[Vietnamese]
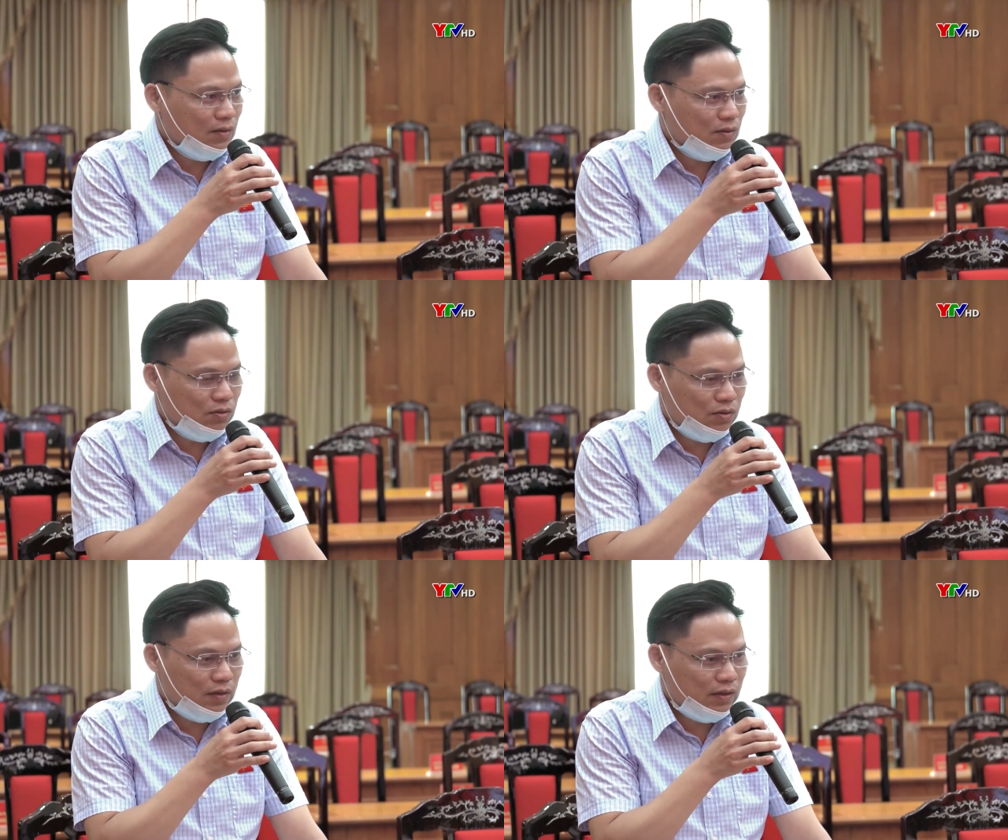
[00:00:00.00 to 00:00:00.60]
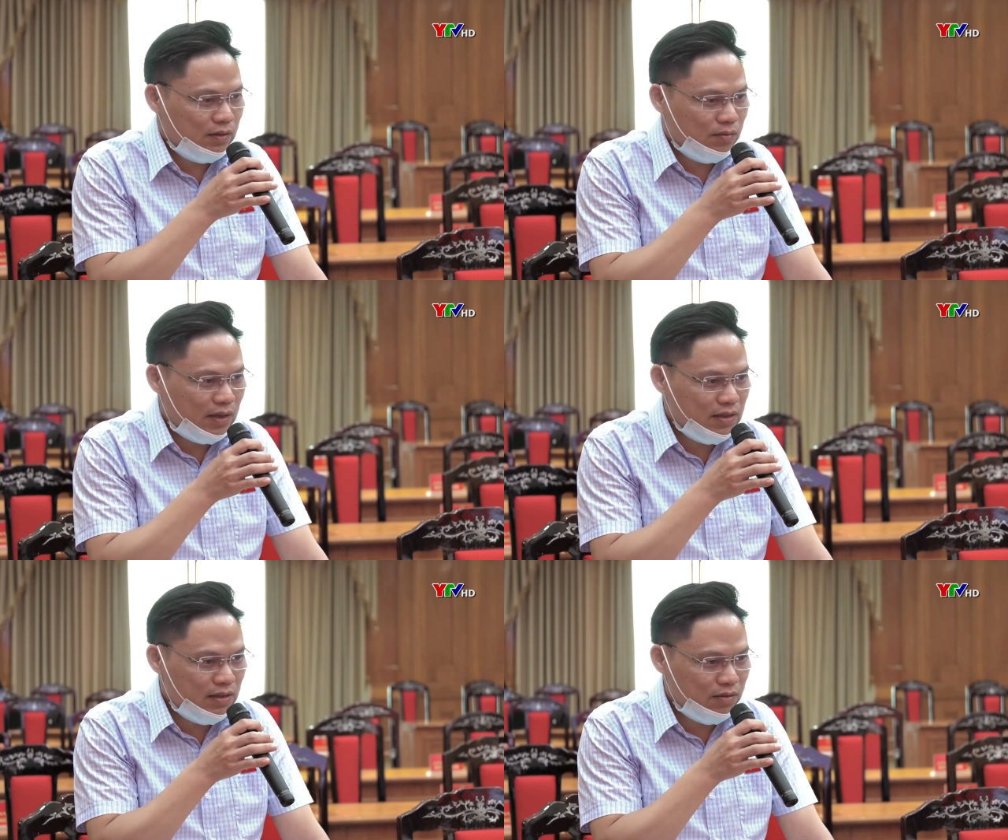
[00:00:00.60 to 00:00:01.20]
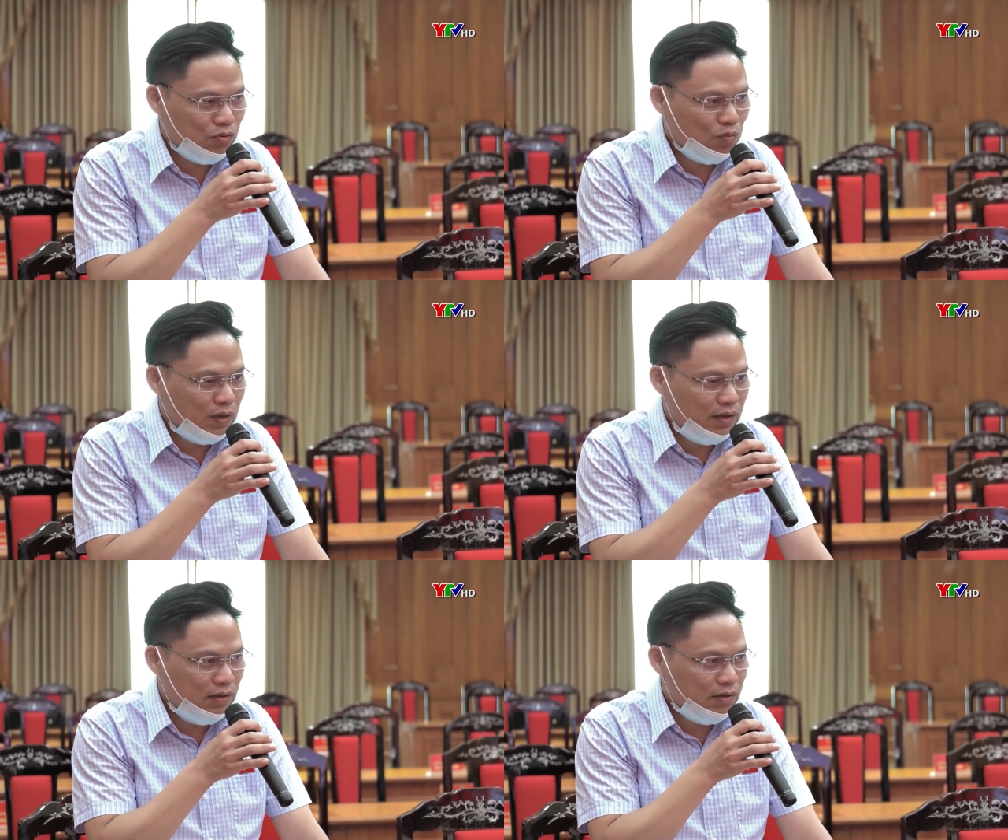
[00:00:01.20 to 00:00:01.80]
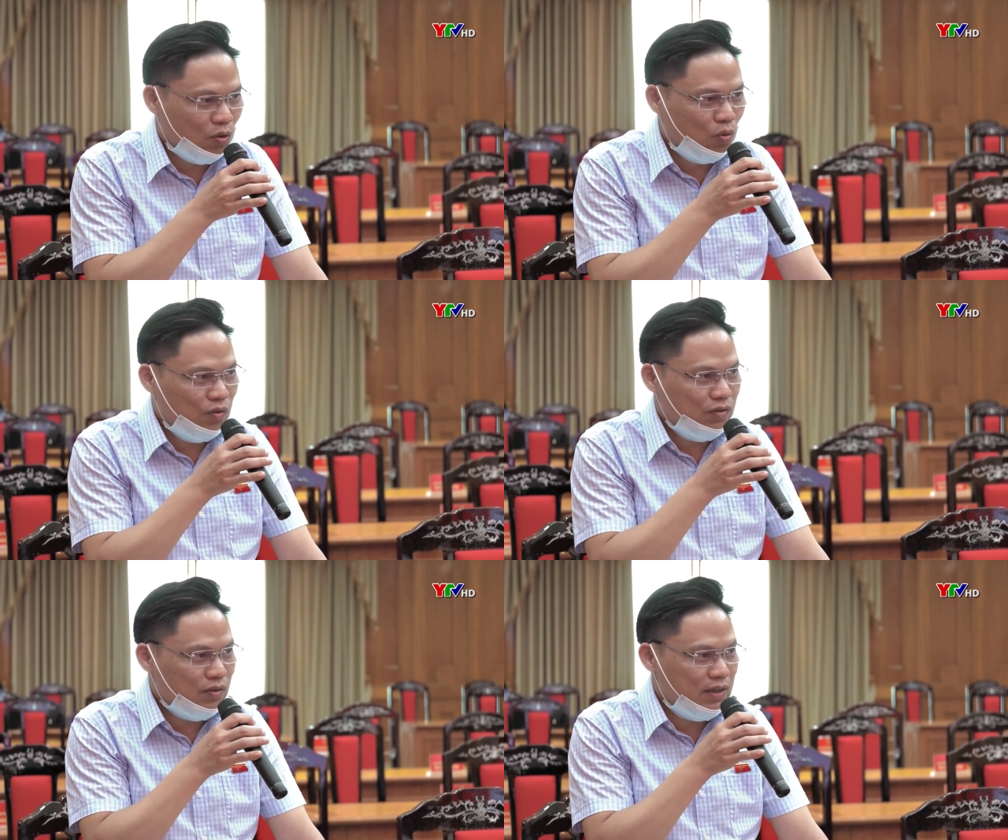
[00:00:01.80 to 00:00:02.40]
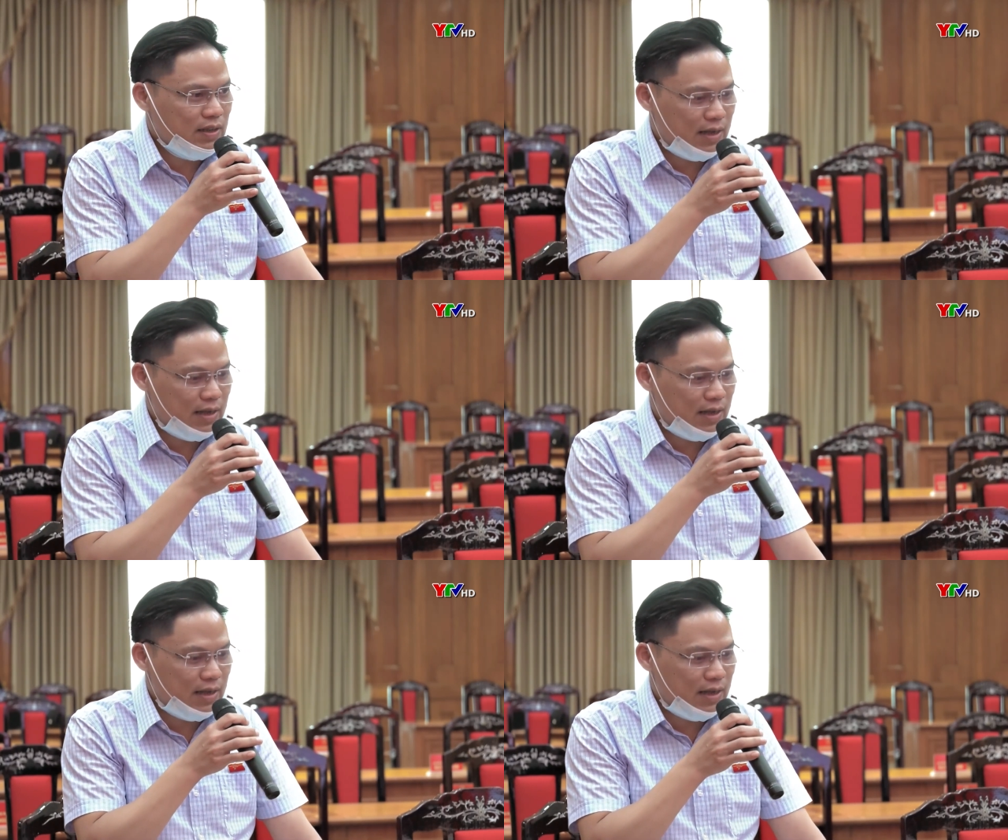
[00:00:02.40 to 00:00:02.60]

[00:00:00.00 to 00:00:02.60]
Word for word: cho cho công tác xây dựng mới từ thôn cho đến